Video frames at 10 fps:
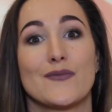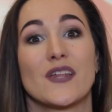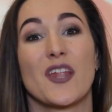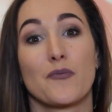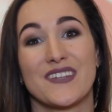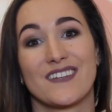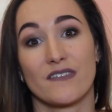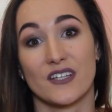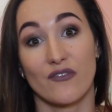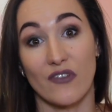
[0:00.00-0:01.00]
именно
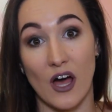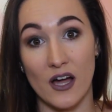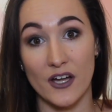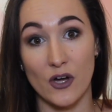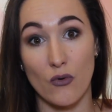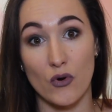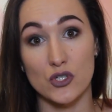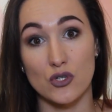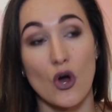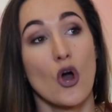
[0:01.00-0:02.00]
напитывает влагой
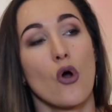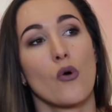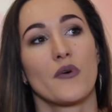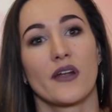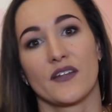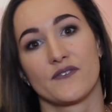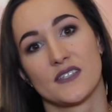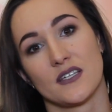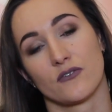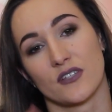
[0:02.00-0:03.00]
кожу, убирает
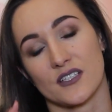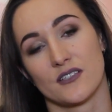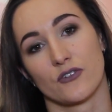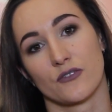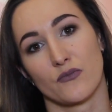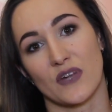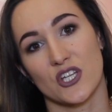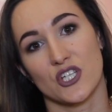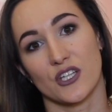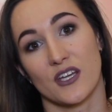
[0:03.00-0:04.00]
все вот эти вот
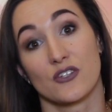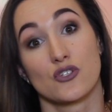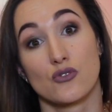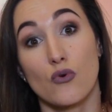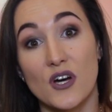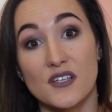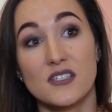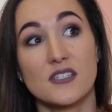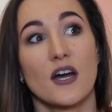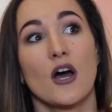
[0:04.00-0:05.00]
морщинки от
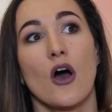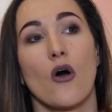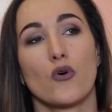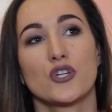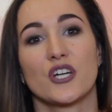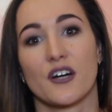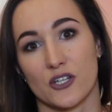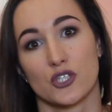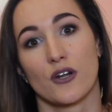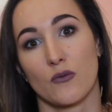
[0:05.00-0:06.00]
сухости, очень
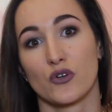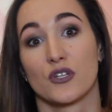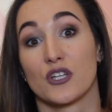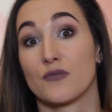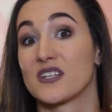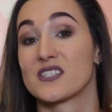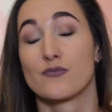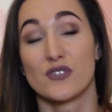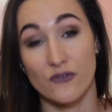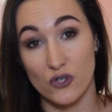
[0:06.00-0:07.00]
хорошо работает именно
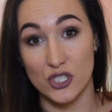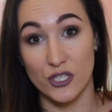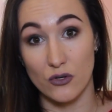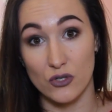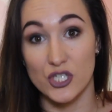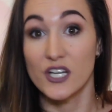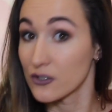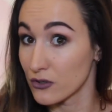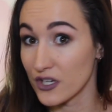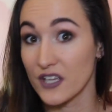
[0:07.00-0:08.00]
с обезвоженной кожей,
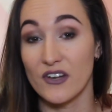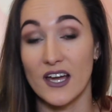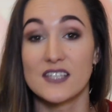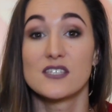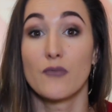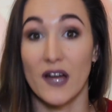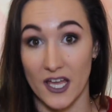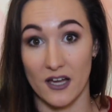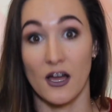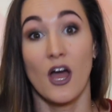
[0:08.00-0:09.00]
которая является
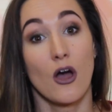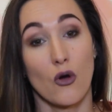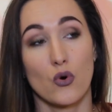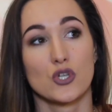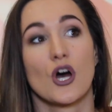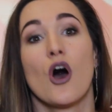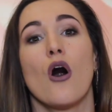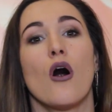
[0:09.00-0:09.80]
моя кожа.